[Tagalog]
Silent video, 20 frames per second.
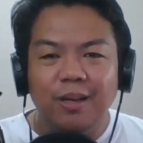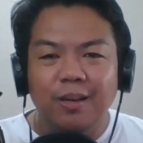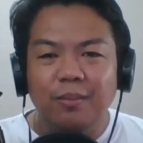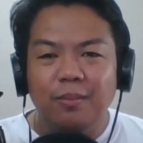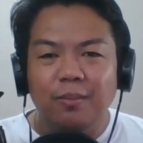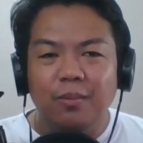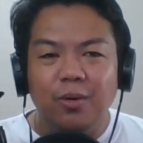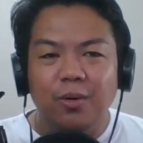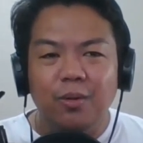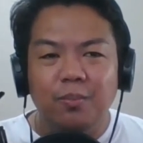
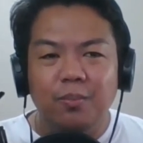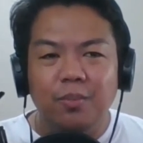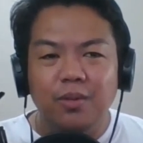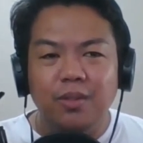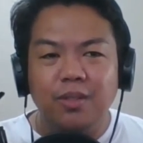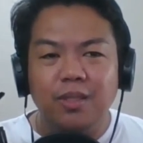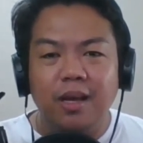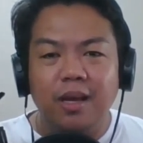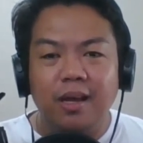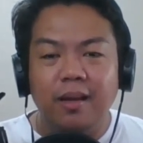Bukod po
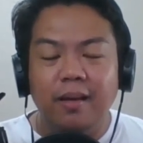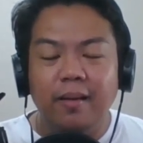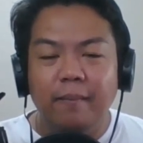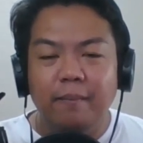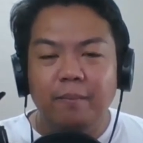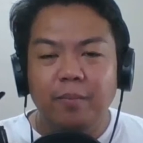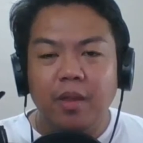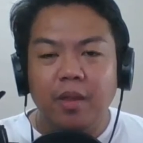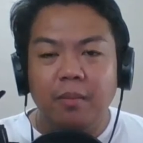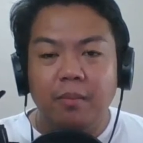sa
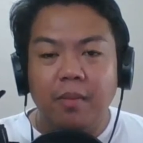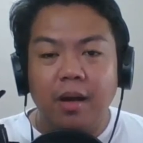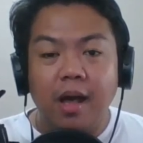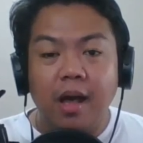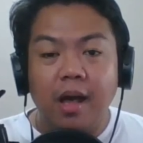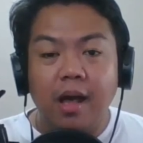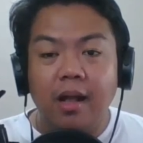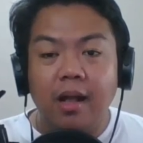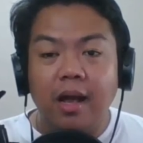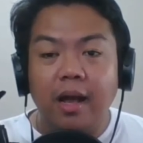
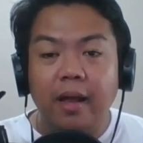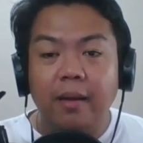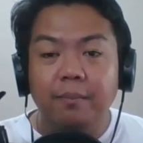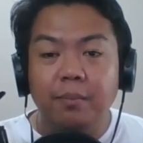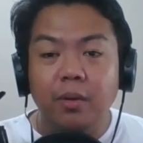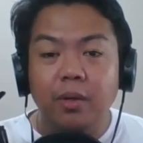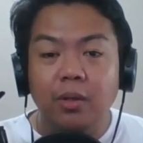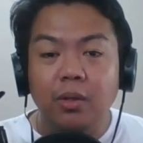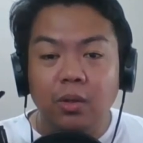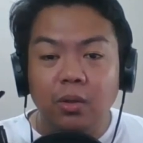makakagaan
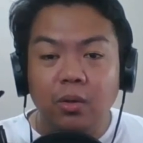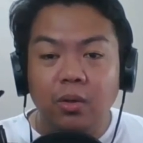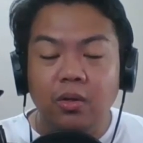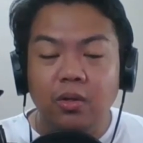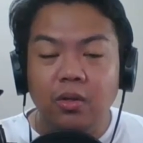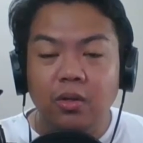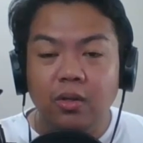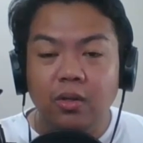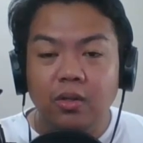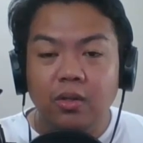po ito
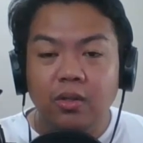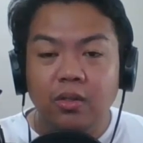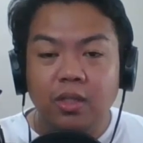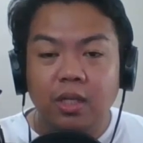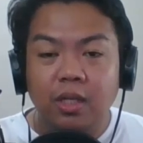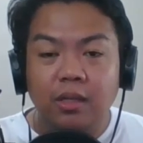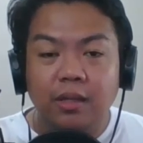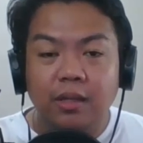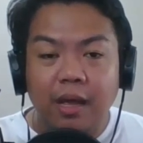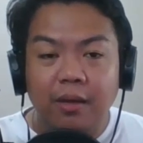
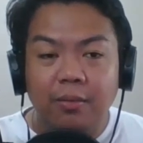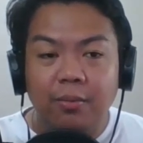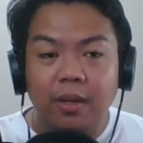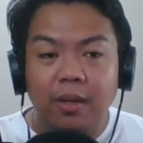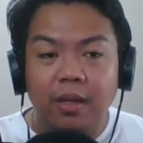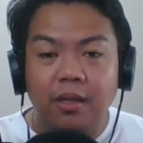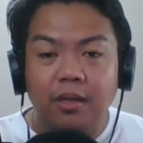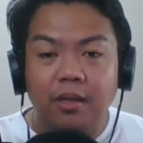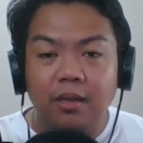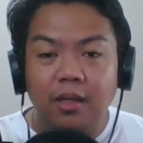sa
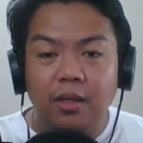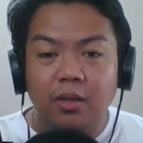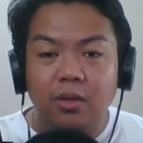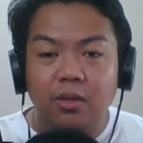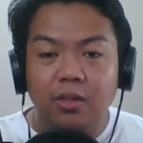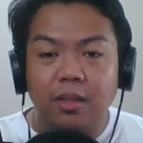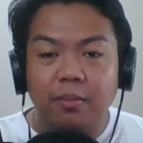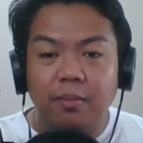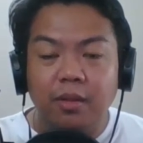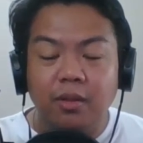traffic dito
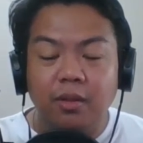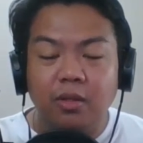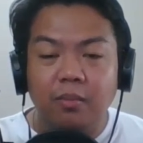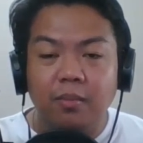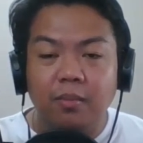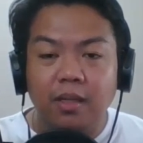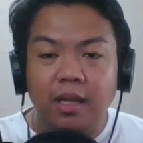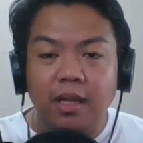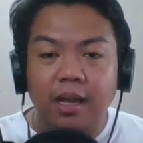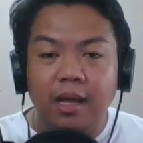sa Metro
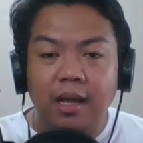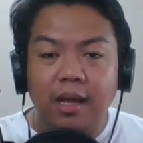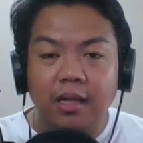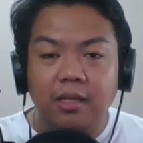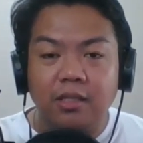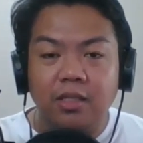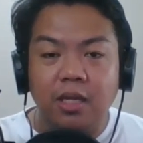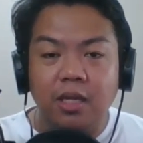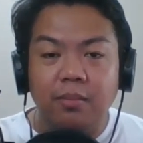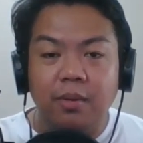Manila
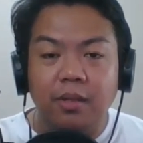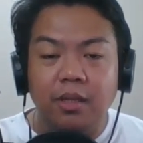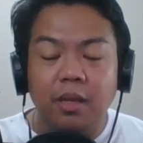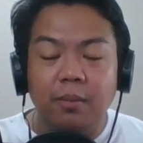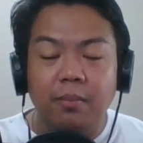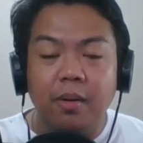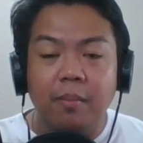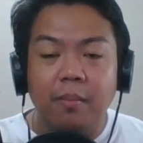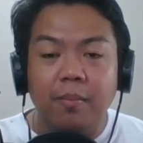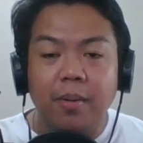at sa iba't
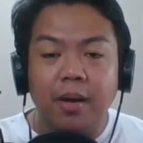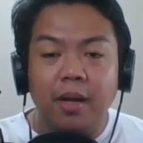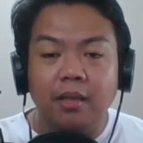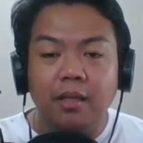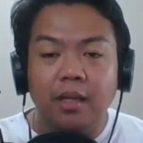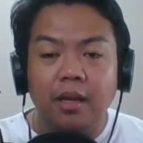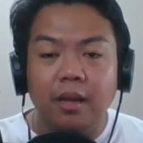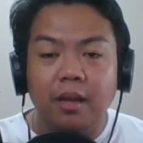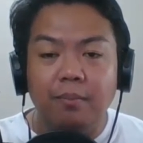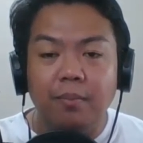ibang
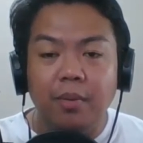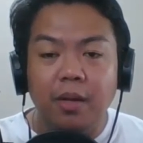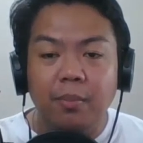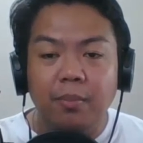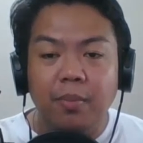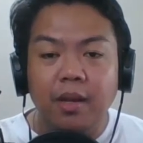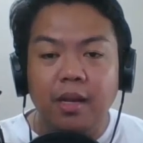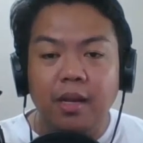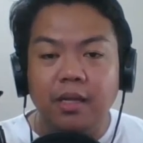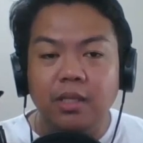parte ng
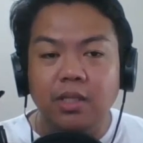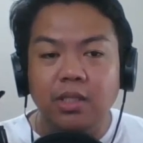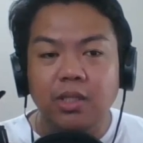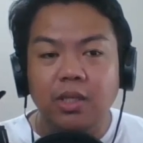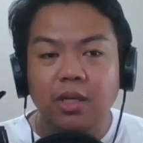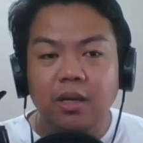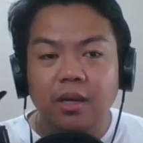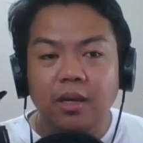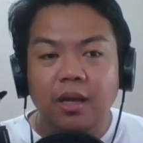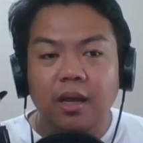Pilipinas,
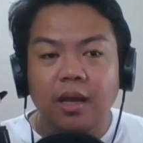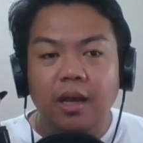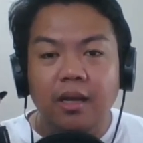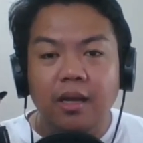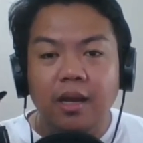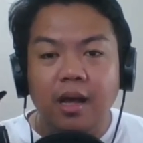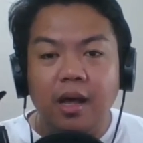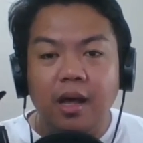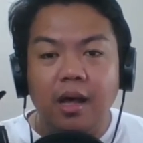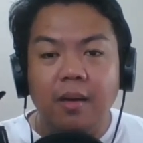ay
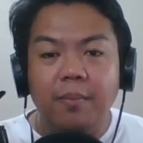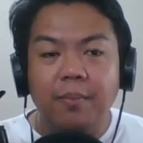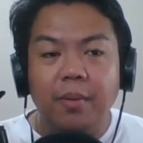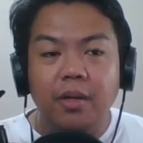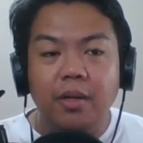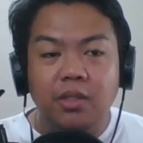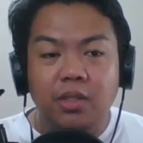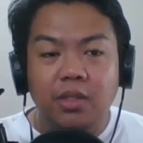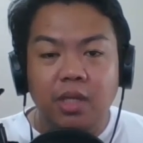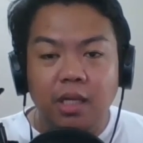
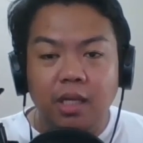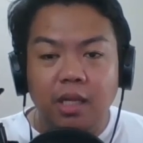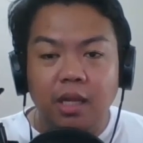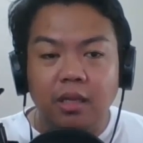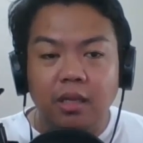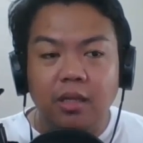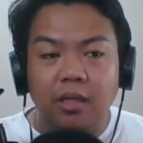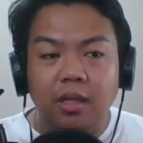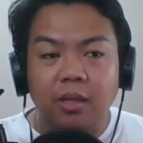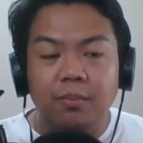
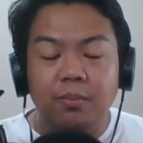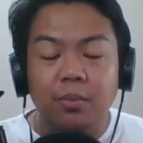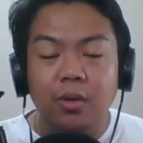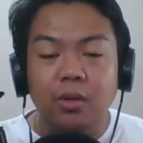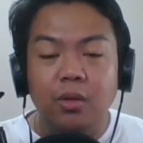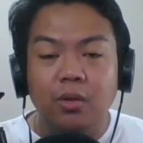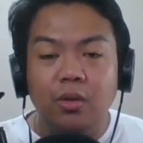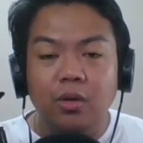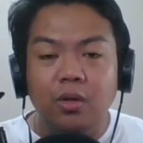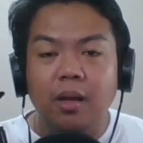nakakapag-generate din po
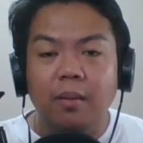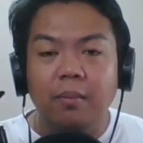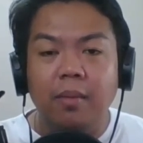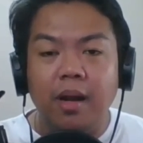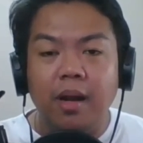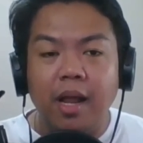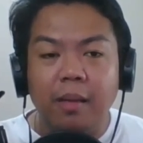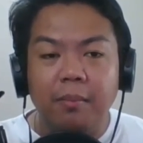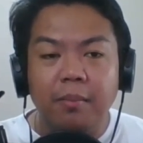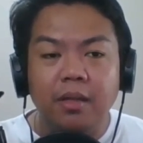ito ng
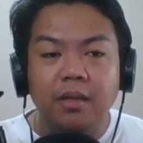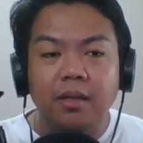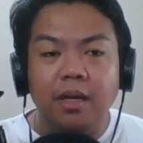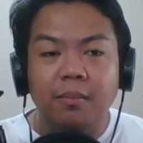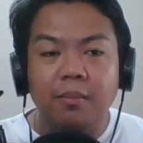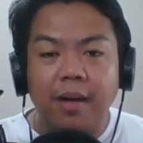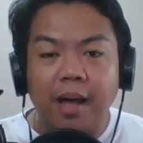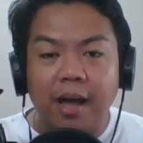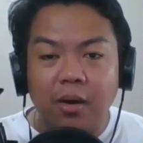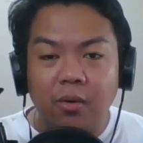maraming
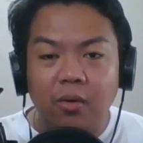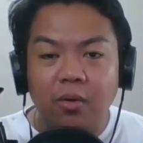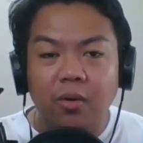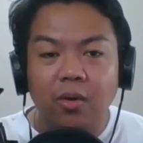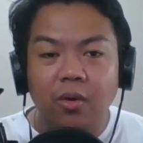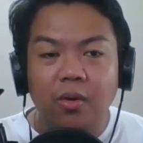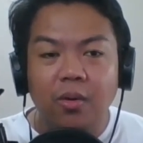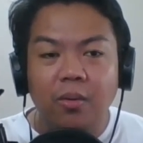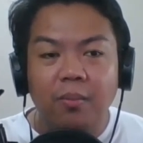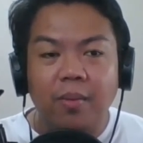trabaho
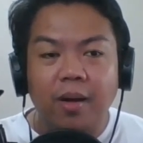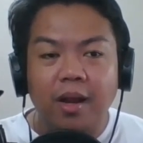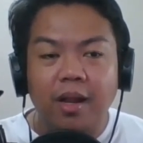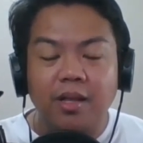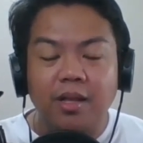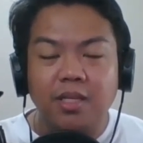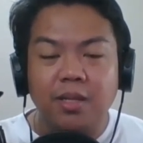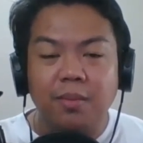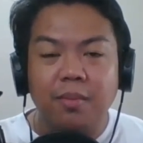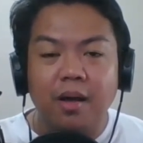para
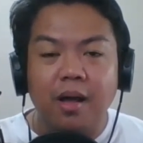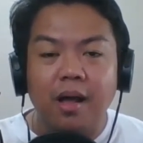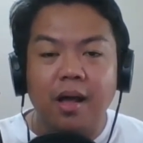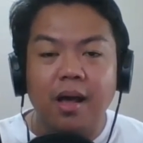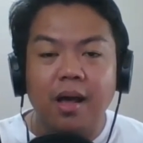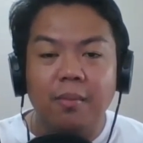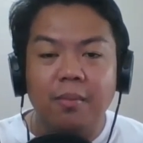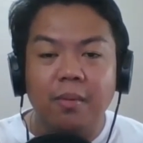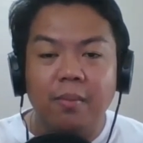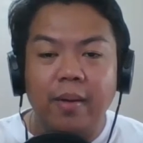sa mga
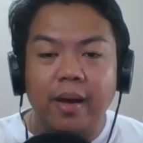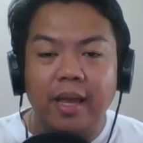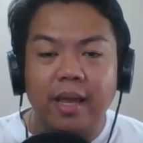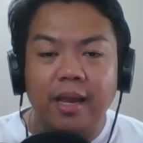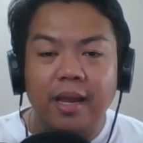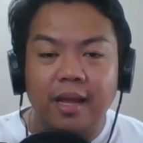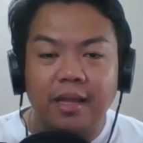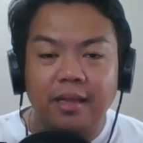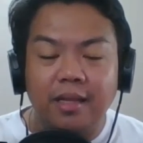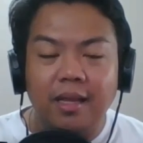
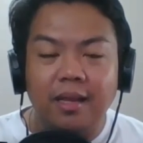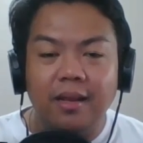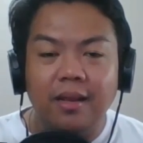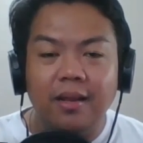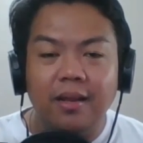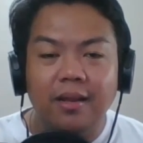kababayan natin.